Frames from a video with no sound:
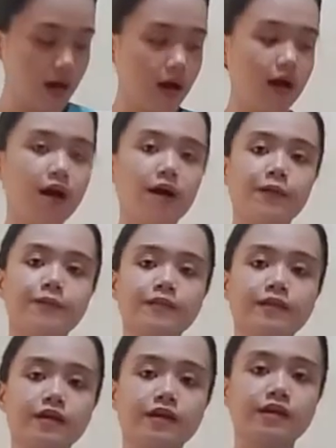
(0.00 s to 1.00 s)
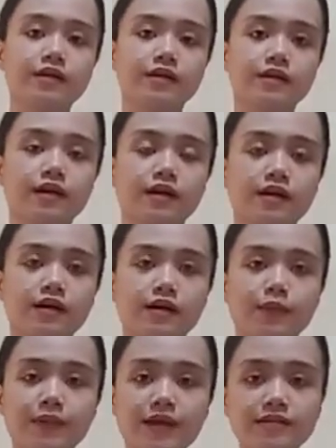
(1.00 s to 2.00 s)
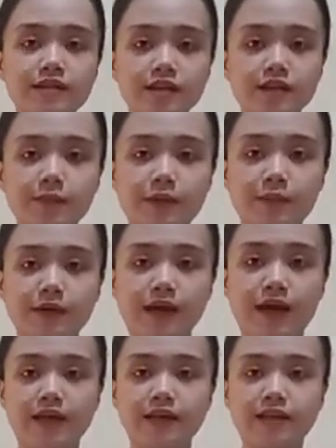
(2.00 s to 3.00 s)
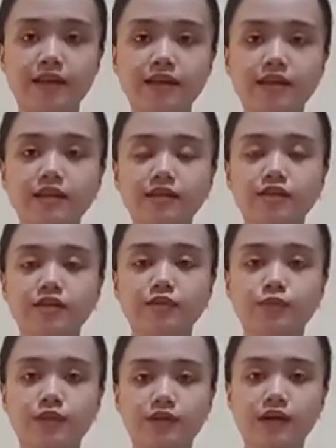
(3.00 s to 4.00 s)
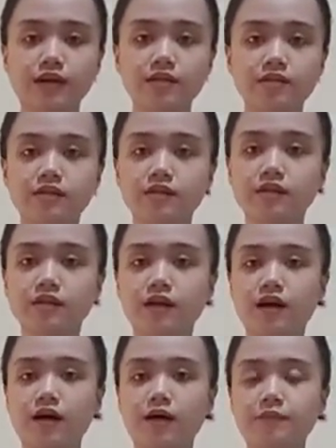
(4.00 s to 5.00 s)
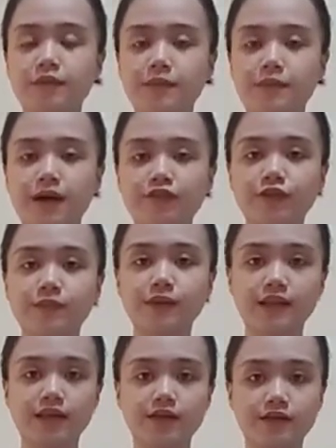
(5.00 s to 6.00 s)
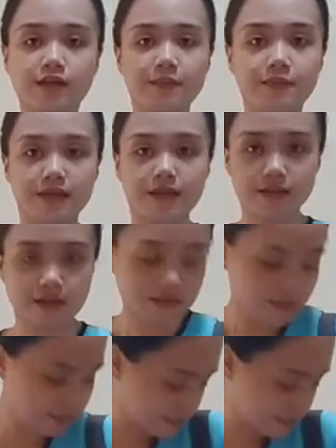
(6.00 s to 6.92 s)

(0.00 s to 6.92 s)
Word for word: Um, uh, placing the paper lining, this protects um, the bag from getting contaminated.